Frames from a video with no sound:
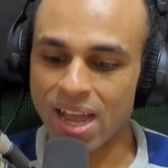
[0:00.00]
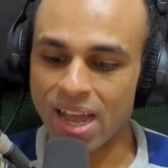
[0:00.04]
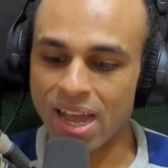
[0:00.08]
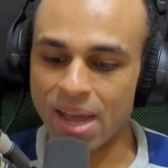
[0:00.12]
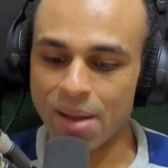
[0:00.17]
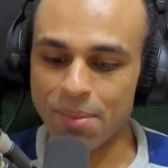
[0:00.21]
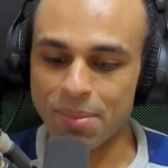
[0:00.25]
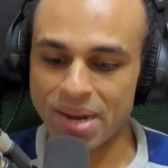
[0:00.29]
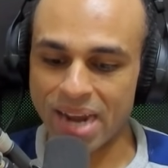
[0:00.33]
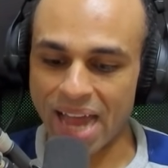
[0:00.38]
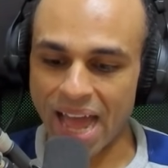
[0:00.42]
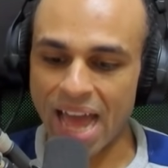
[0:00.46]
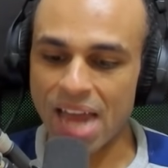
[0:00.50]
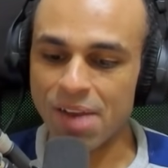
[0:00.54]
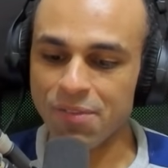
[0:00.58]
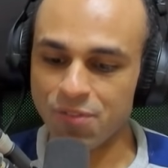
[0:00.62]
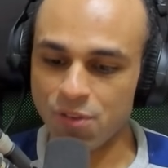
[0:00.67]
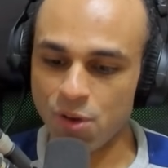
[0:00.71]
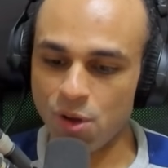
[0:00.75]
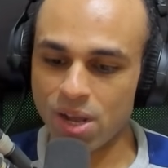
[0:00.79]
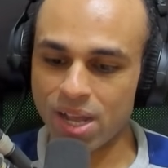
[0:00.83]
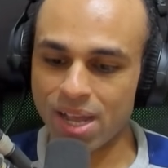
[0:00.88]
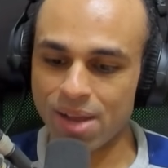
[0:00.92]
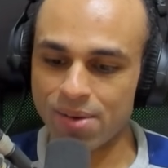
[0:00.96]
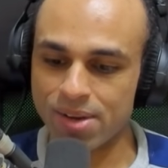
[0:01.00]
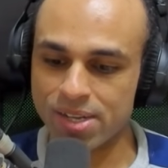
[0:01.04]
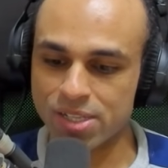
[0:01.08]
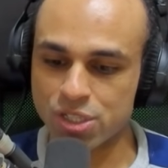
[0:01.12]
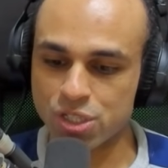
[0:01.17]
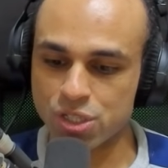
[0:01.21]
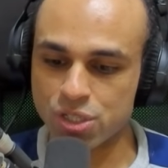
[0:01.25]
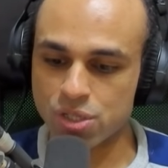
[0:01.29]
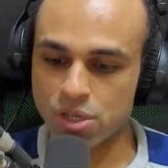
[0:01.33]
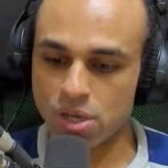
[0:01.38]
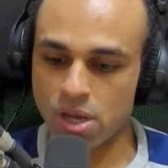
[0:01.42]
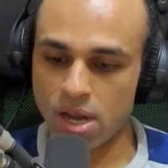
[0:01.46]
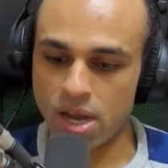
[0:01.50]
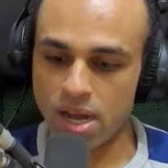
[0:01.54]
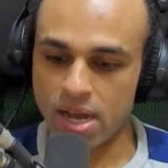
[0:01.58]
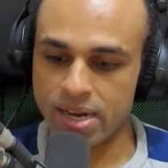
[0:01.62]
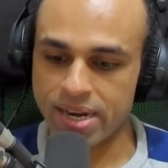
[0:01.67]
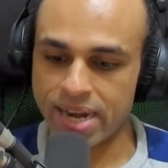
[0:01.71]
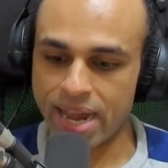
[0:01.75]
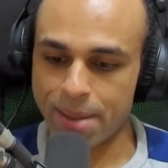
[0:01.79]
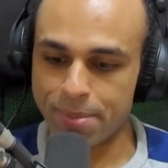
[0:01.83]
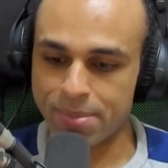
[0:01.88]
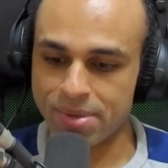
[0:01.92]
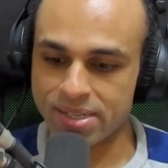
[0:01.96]
ما انا عارف اللي هو اه
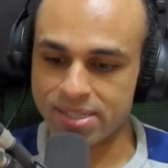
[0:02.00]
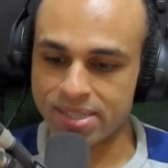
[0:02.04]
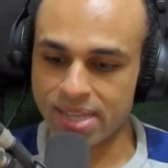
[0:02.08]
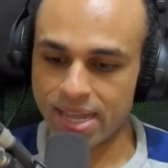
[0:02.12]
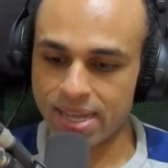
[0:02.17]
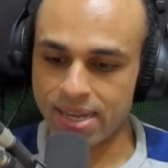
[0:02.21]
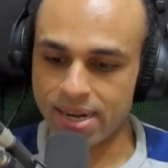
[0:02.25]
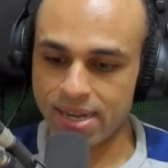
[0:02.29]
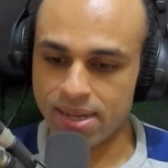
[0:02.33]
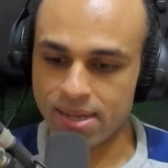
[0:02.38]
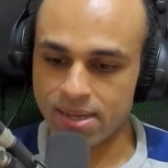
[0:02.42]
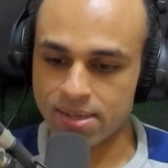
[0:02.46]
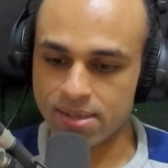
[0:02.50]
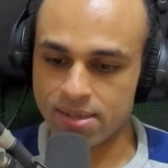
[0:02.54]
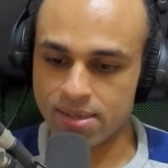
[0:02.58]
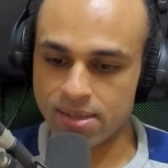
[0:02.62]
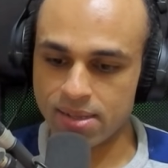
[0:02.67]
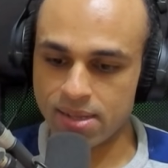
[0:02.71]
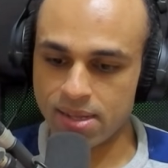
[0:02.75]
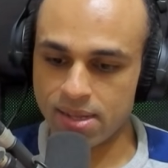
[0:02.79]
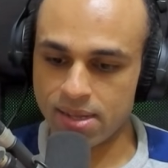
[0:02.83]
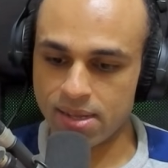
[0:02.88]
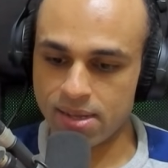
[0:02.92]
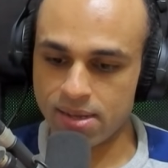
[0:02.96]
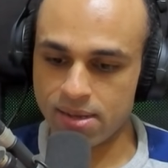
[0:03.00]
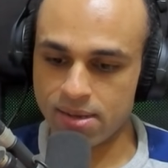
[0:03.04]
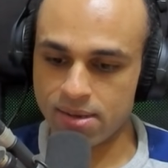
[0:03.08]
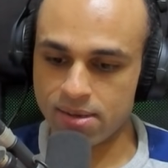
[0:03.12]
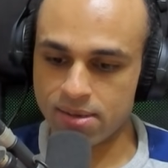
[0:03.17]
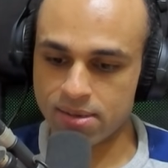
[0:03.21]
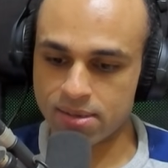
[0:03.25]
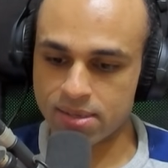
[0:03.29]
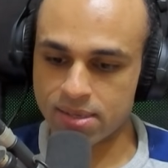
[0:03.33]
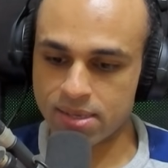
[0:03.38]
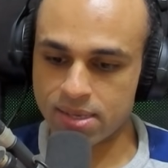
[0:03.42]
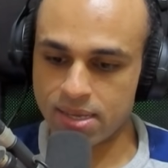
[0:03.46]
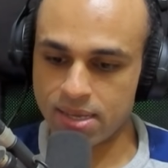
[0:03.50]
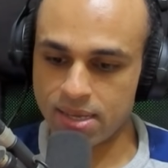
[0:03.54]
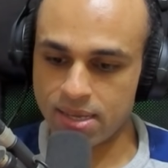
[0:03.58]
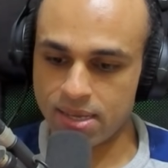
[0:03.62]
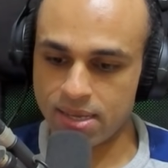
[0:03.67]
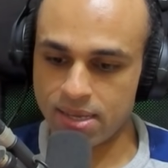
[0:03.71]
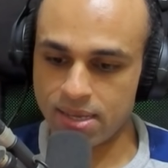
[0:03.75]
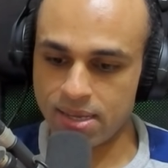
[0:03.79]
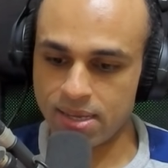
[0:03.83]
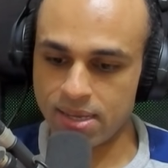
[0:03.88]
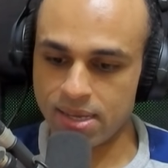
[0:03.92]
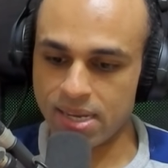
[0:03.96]
نعمل الدايره
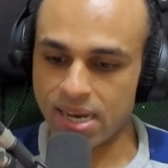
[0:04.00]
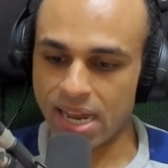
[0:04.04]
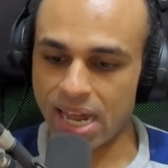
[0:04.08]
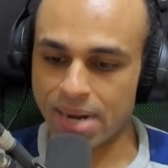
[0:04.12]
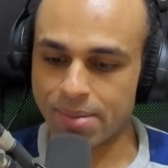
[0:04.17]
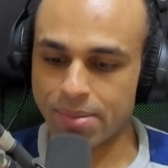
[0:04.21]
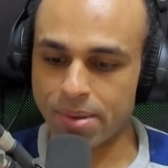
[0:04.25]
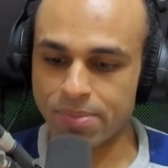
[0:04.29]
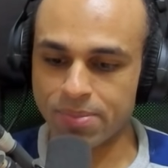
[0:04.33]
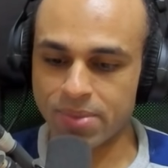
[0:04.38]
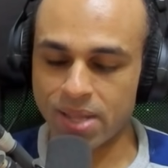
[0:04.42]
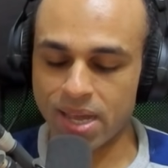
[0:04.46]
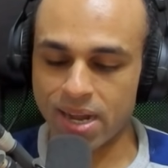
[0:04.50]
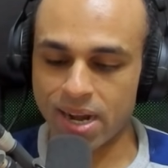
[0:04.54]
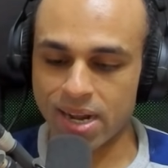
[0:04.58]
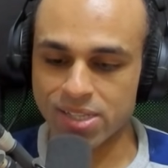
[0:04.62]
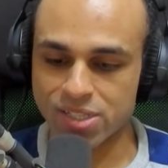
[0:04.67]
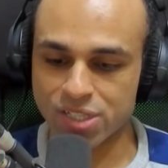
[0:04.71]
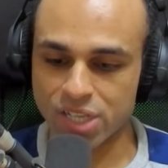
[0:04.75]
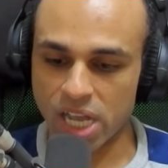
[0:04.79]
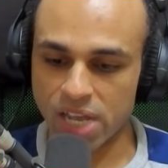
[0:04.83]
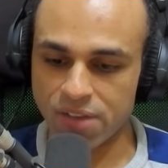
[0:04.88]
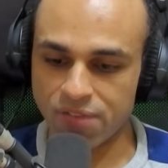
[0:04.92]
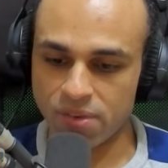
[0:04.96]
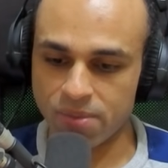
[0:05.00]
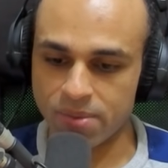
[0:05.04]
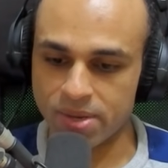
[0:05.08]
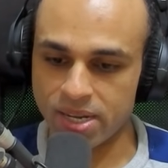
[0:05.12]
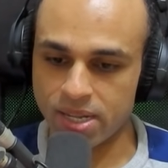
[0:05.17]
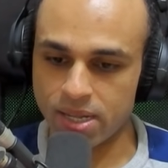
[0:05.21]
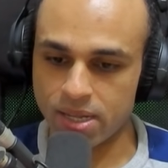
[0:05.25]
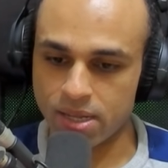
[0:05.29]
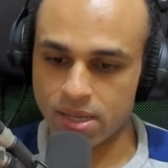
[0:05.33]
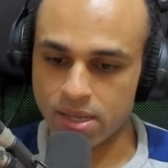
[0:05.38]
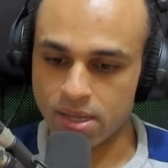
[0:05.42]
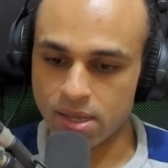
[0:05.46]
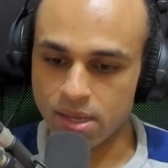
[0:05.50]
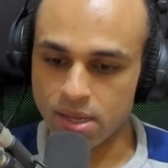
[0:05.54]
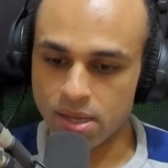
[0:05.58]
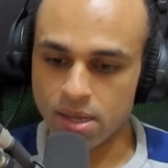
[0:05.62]
اوكي العربيه بتقرا انت خايفه من ايه؟